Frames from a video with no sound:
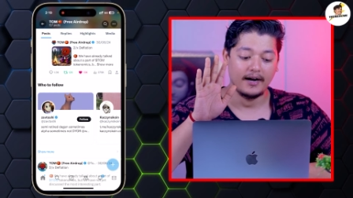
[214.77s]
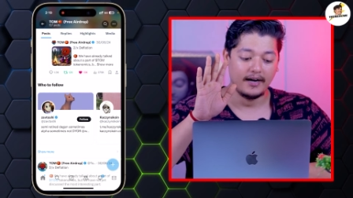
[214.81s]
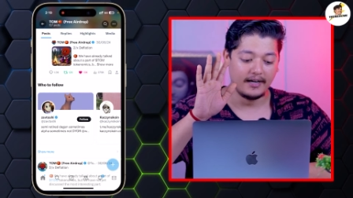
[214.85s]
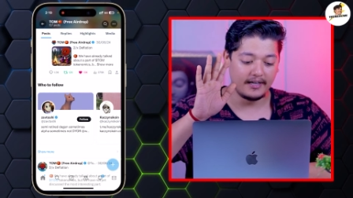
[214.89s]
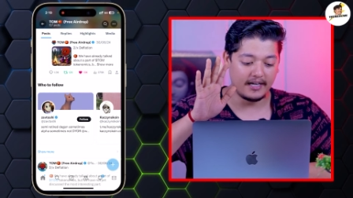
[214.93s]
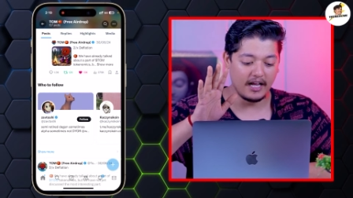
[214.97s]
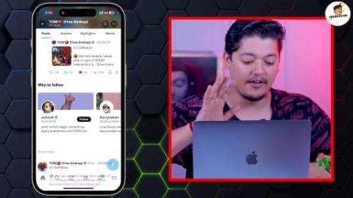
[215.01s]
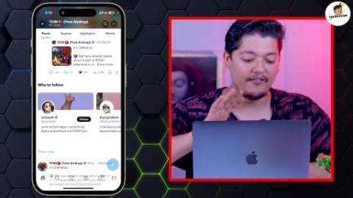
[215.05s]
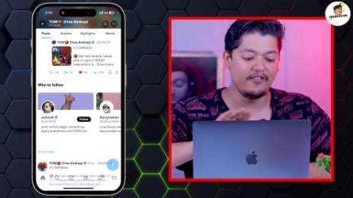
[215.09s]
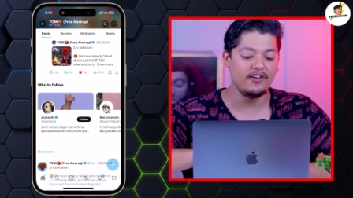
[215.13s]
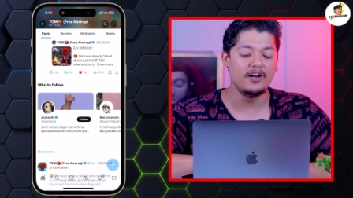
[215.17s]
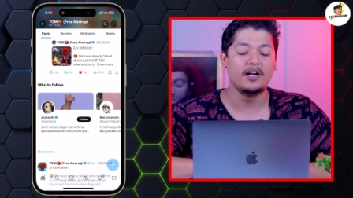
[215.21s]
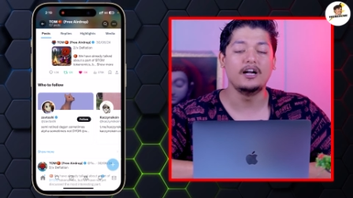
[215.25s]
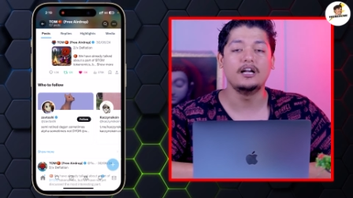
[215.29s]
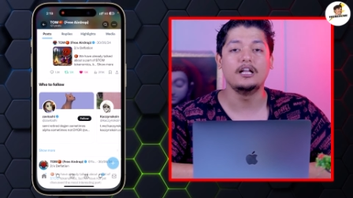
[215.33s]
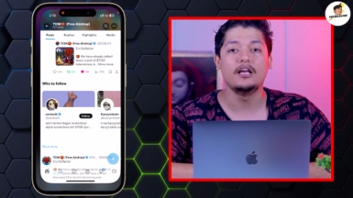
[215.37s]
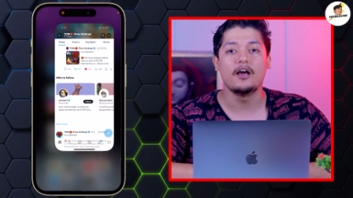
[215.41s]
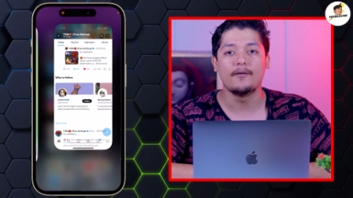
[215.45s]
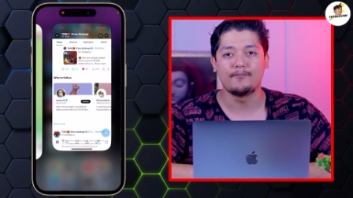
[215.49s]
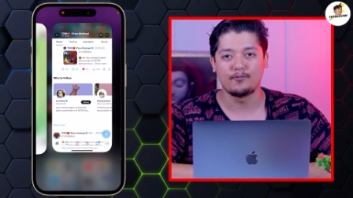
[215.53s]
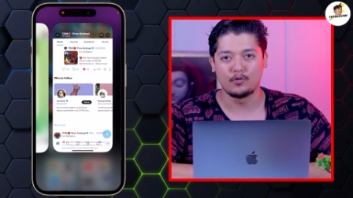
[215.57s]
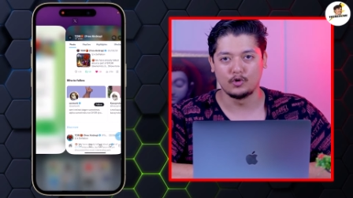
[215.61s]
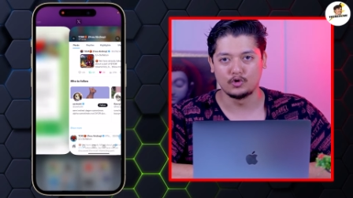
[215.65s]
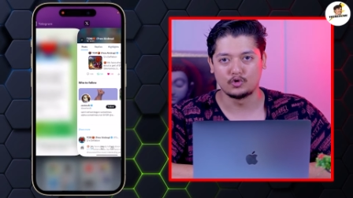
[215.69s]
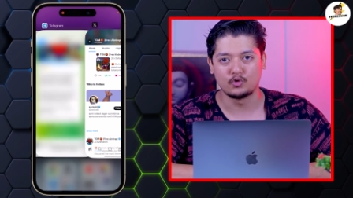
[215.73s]
डेफिनेटली
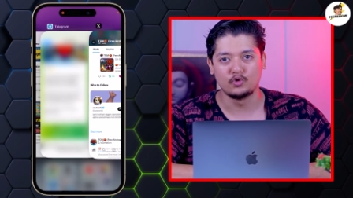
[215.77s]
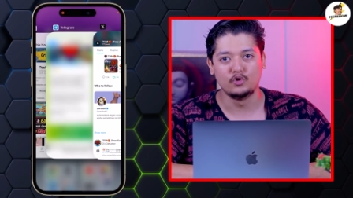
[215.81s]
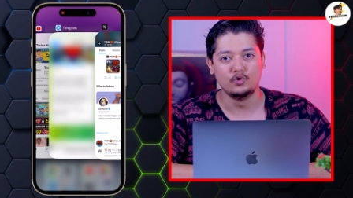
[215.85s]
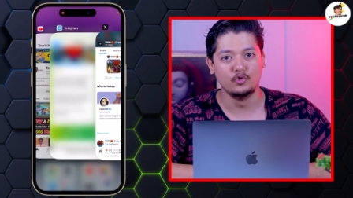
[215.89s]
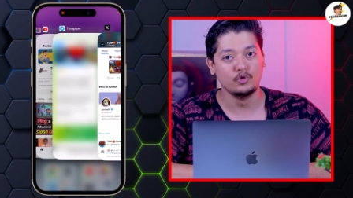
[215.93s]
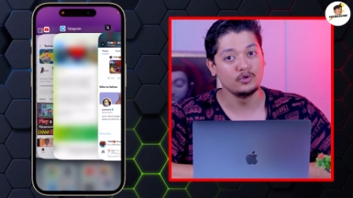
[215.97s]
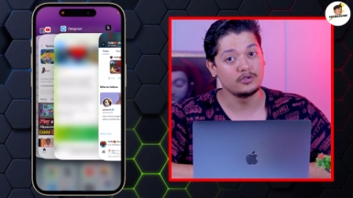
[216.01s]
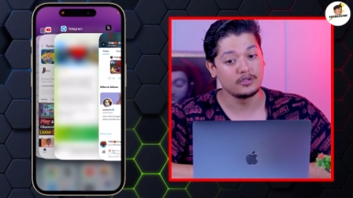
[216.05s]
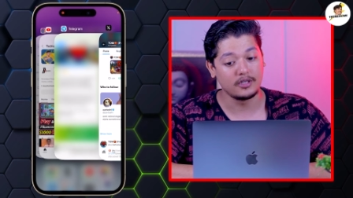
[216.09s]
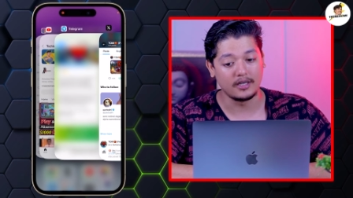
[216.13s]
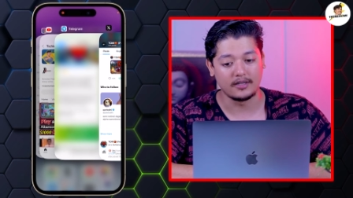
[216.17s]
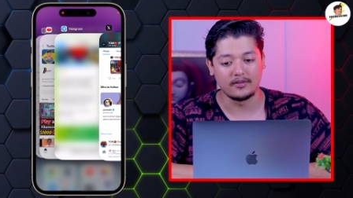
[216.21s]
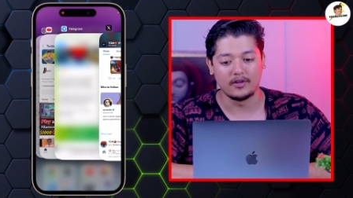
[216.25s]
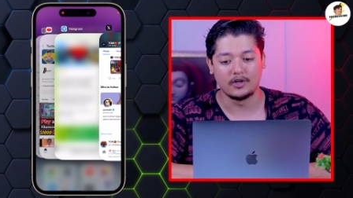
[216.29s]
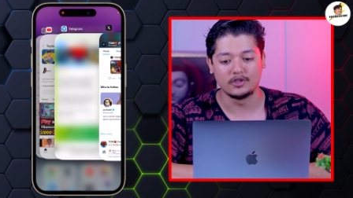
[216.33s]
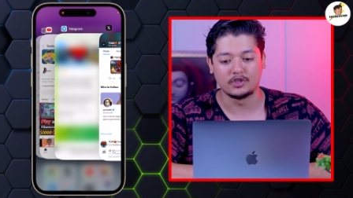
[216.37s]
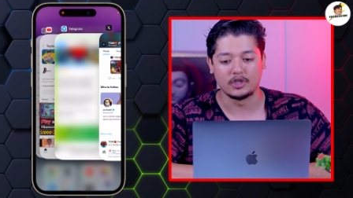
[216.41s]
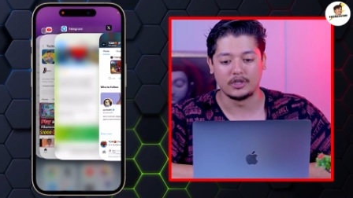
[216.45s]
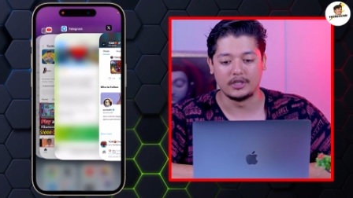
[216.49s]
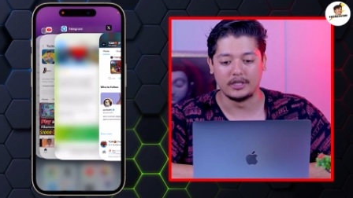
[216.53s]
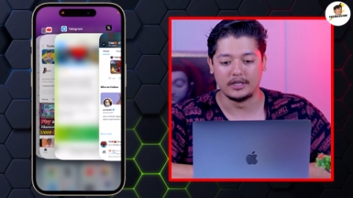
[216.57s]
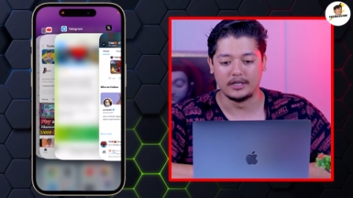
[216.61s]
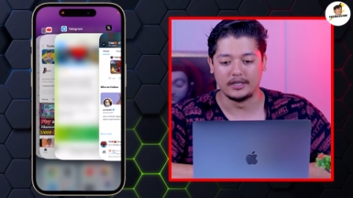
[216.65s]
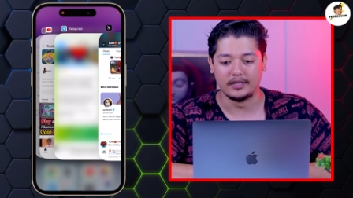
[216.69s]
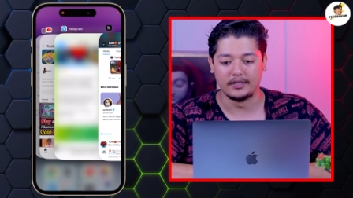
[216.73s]
आपको इसको यूज करना
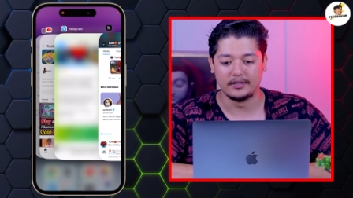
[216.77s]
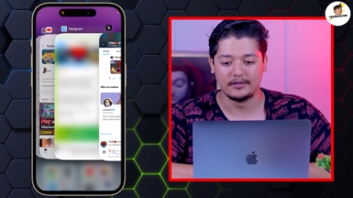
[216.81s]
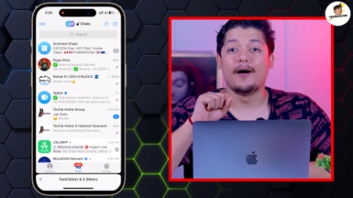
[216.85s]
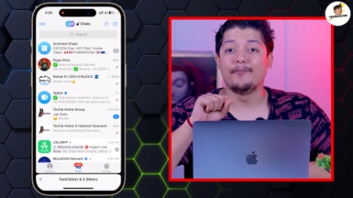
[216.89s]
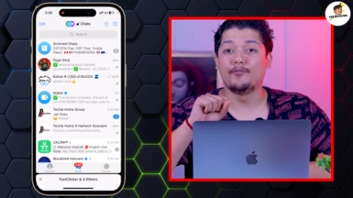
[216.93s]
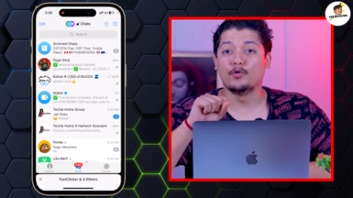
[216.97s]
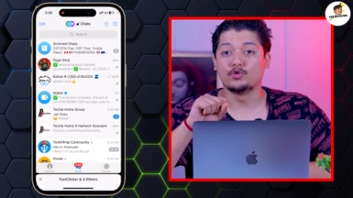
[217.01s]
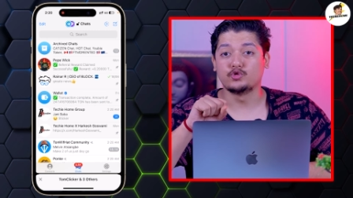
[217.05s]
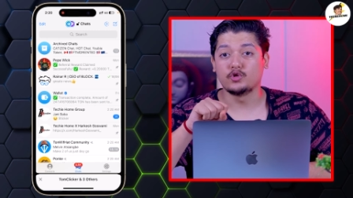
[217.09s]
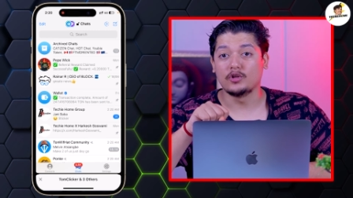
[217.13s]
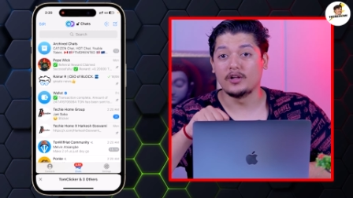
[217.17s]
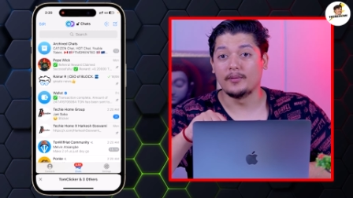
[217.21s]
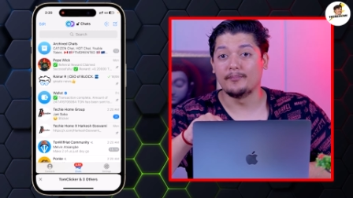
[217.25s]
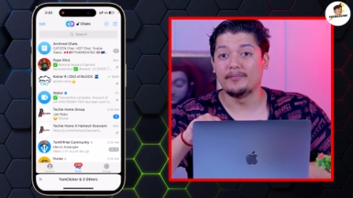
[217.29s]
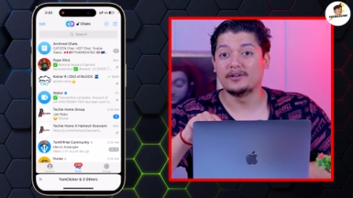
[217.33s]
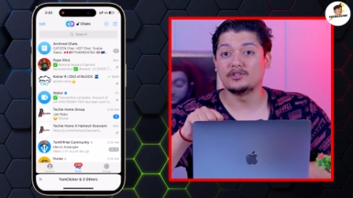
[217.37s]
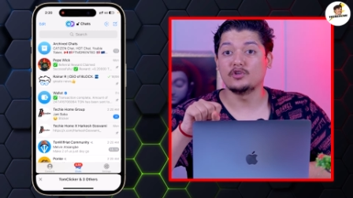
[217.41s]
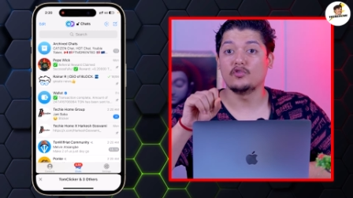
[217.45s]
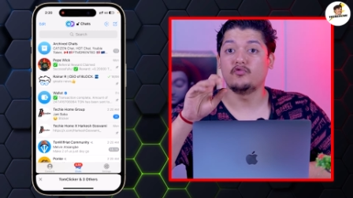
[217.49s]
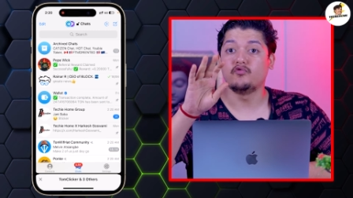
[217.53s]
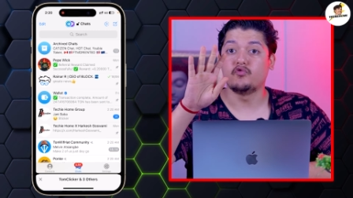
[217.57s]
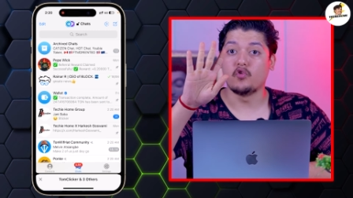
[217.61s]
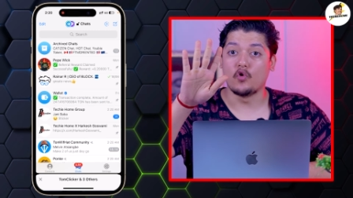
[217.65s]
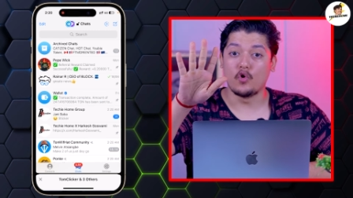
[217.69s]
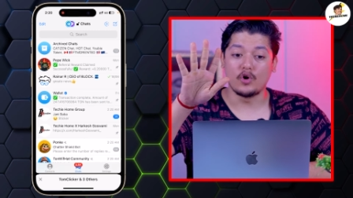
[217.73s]
चाहिए अब दोस्तों नंबर
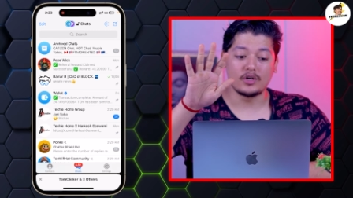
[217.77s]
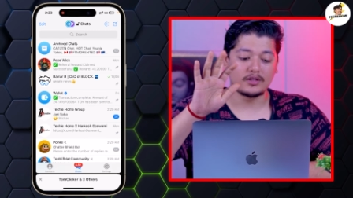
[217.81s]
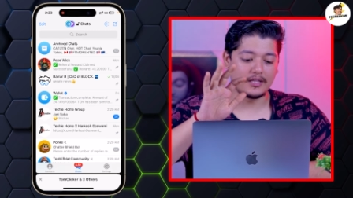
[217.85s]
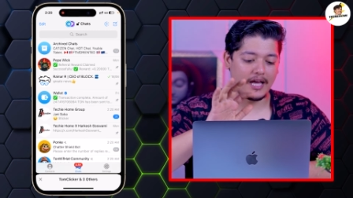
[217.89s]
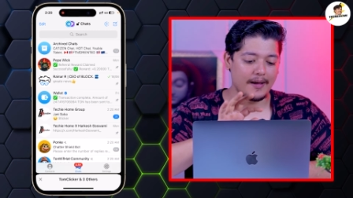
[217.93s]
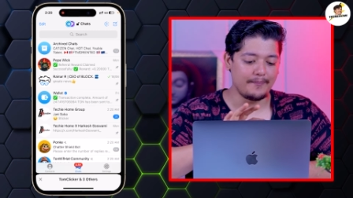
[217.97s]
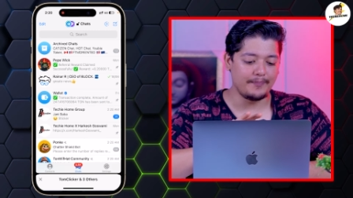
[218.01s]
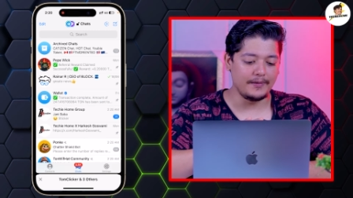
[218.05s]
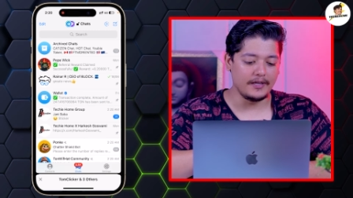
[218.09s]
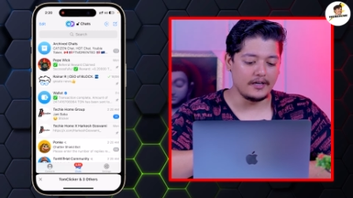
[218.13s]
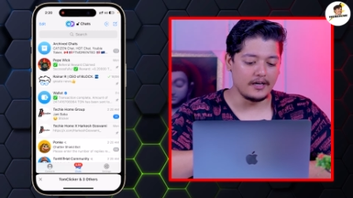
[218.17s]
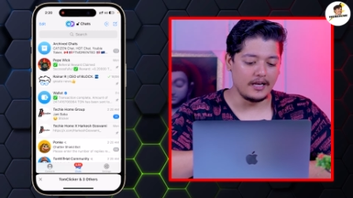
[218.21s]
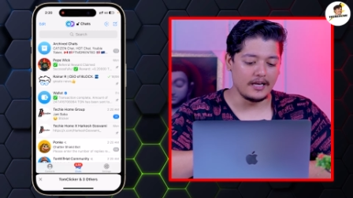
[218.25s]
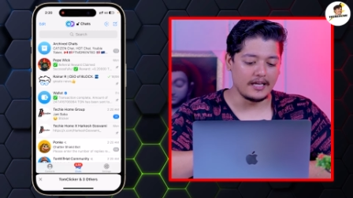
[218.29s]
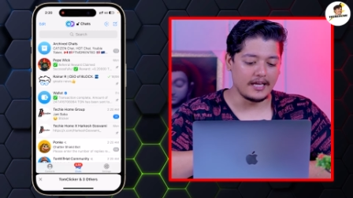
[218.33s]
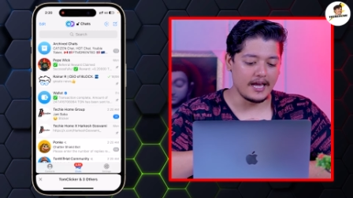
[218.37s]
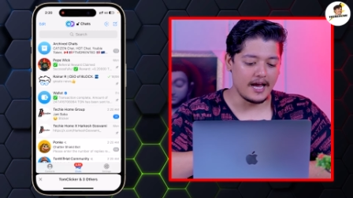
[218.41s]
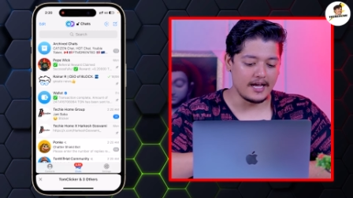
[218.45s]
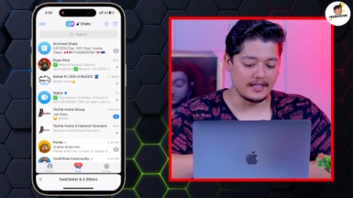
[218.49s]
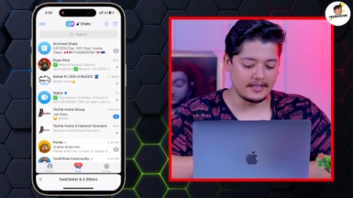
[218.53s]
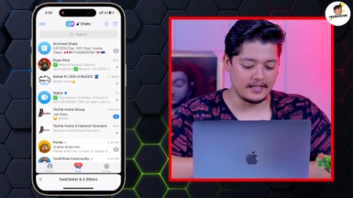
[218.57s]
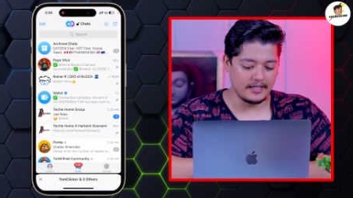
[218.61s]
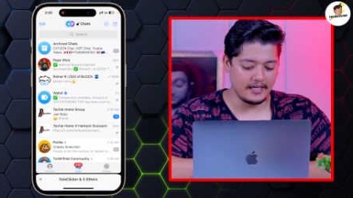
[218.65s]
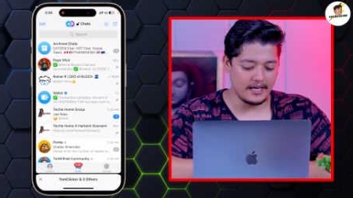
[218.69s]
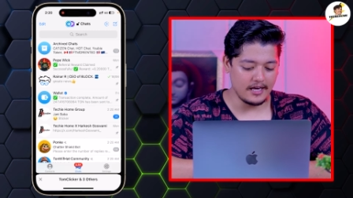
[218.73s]
जो फोर्थ ऐप निकल के
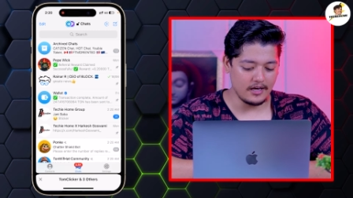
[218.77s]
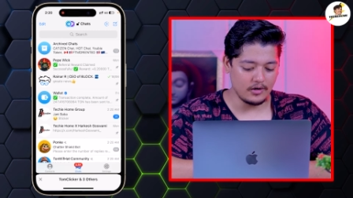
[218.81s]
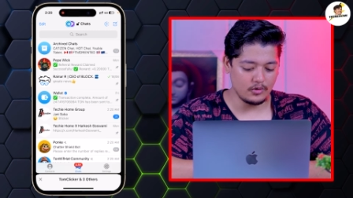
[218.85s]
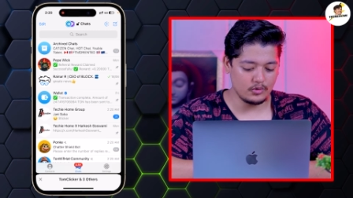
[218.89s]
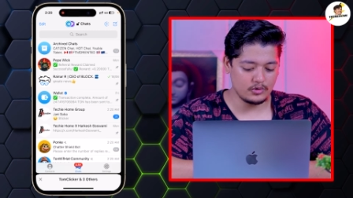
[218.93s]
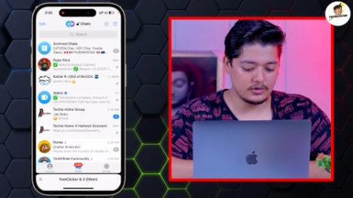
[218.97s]
आती है